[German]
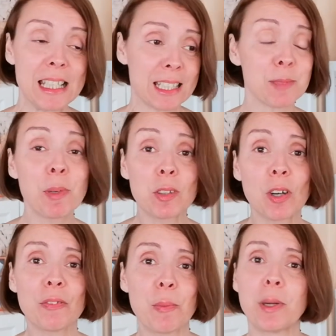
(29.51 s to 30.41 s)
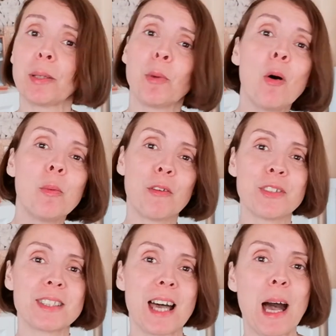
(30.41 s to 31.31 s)
dass man doch, wenn man im
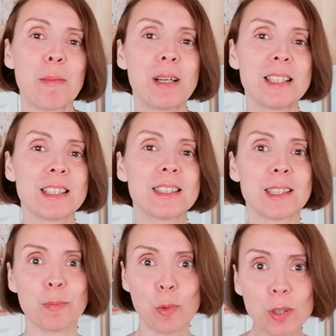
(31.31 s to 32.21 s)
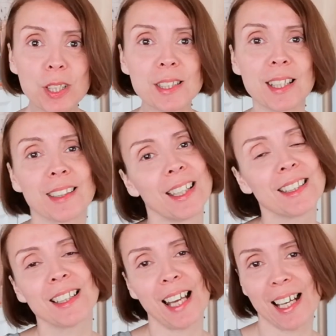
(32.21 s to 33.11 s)
Homeoffice arbeitet, sich möglichst
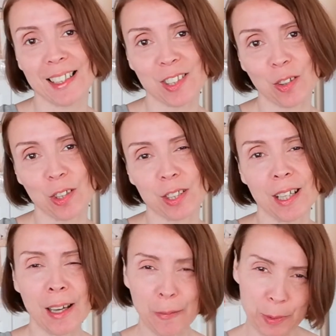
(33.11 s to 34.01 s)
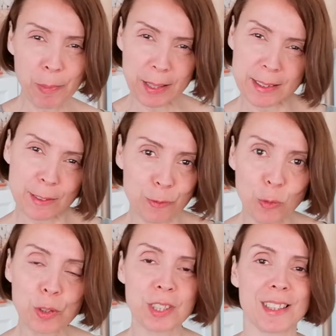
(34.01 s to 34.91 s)
adrett kleiden sollte, wie man es
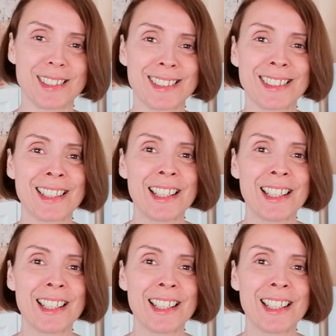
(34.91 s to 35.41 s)
gewohnt ist.